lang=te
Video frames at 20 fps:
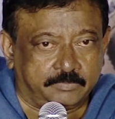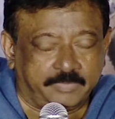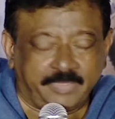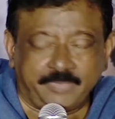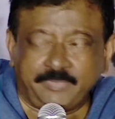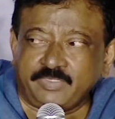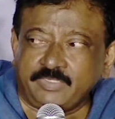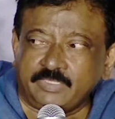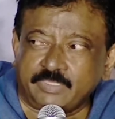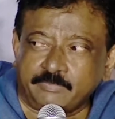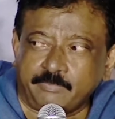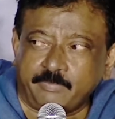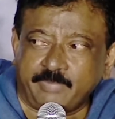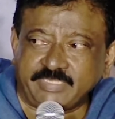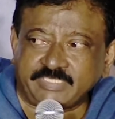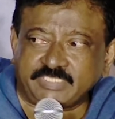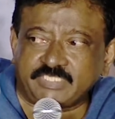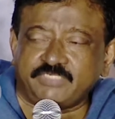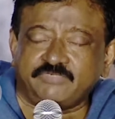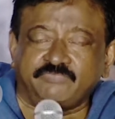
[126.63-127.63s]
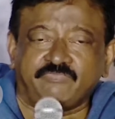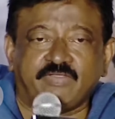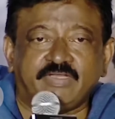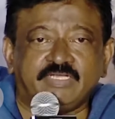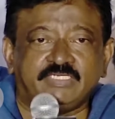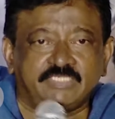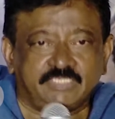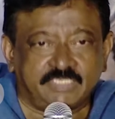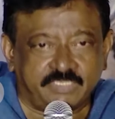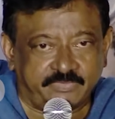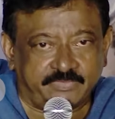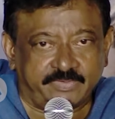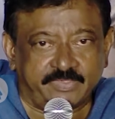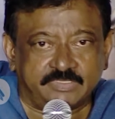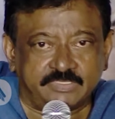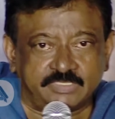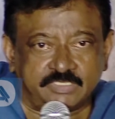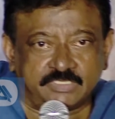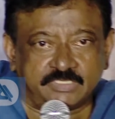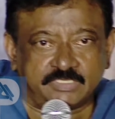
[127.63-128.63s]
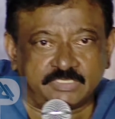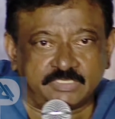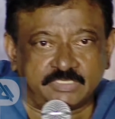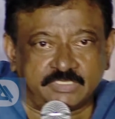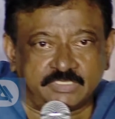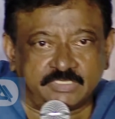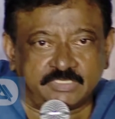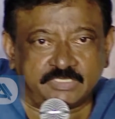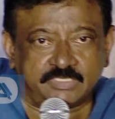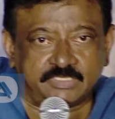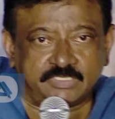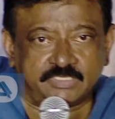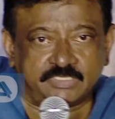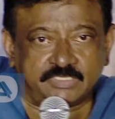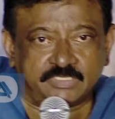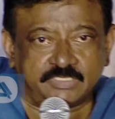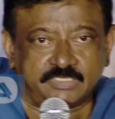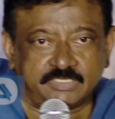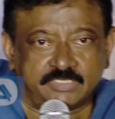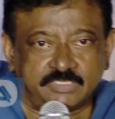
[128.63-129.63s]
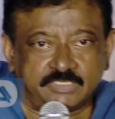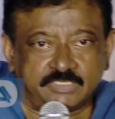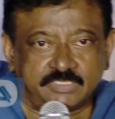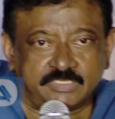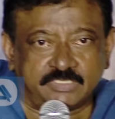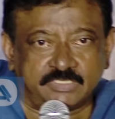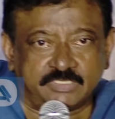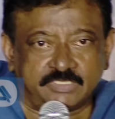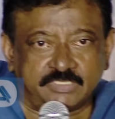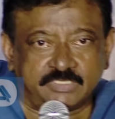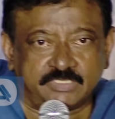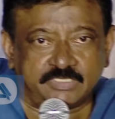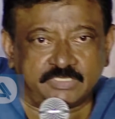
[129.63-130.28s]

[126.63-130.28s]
మేబీ ద బెస్ట్ ఫైట్ సీక్వెన్సెస్ నేను ఈ మధ్య కాలంలో నాకు గుర్తులేదు